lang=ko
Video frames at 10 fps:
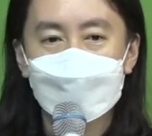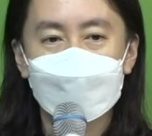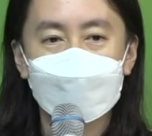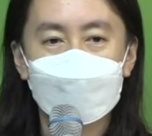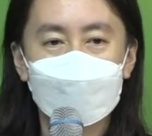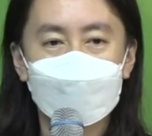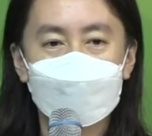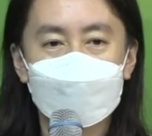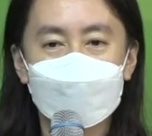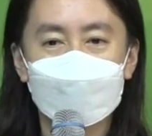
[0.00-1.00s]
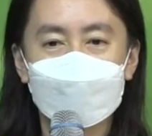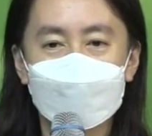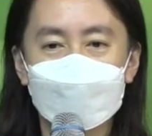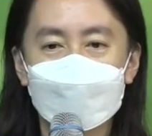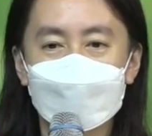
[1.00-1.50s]
아,
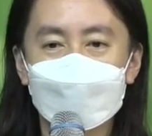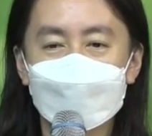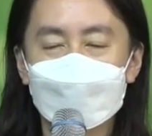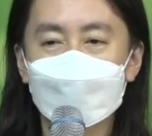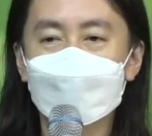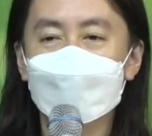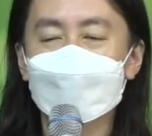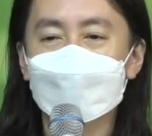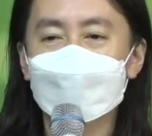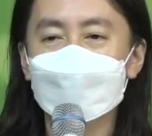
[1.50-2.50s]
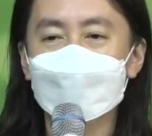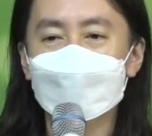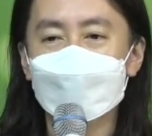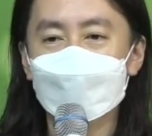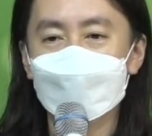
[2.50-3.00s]
정말 일찍
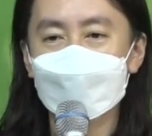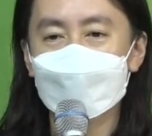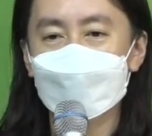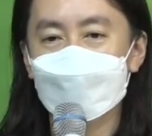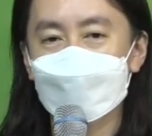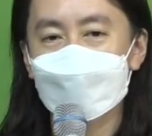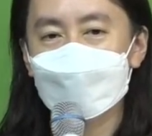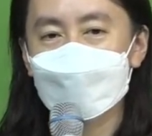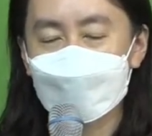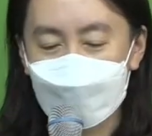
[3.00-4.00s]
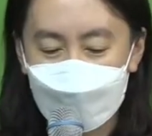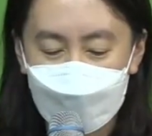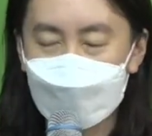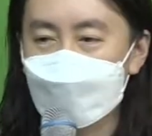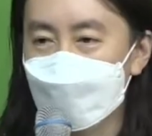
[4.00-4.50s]
자고 일찍 일어나는 새
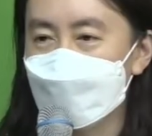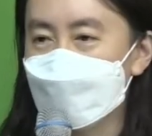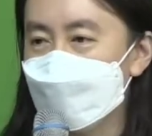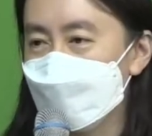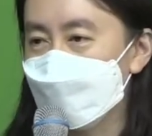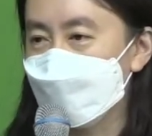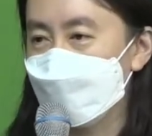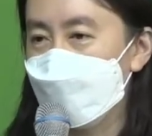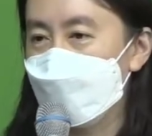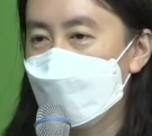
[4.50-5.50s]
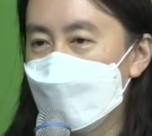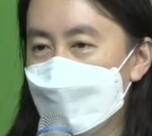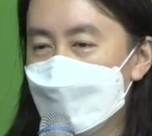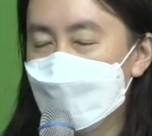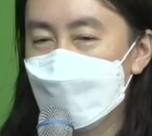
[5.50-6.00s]
나라의 어린이들이구나.
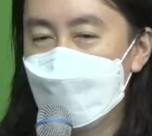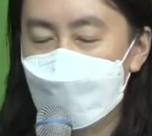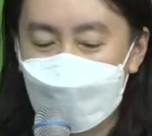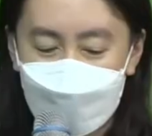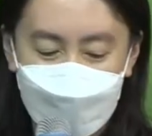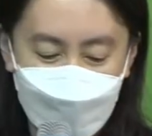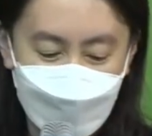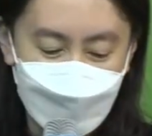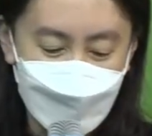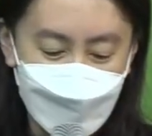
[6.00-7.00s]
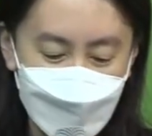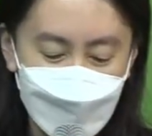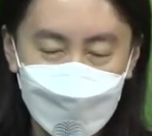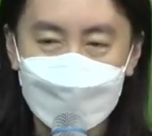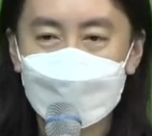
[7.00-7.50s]
와.
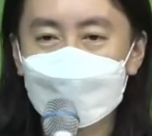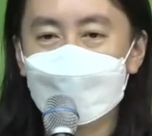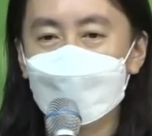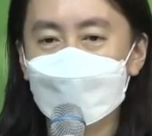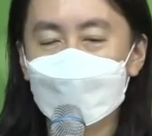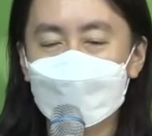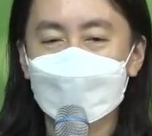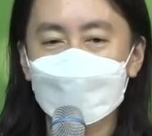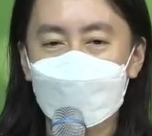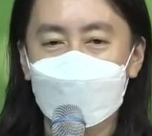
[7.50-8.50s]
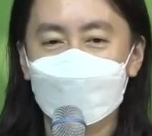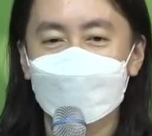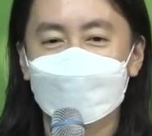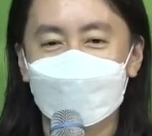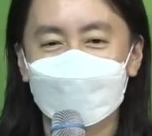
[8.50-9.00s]
목사님도 6시쯤 잘 수
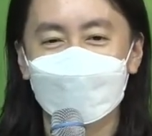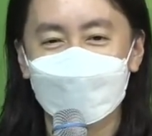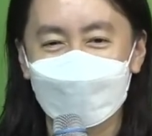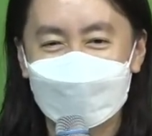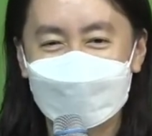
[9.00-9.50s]
있었으면 좋겠다.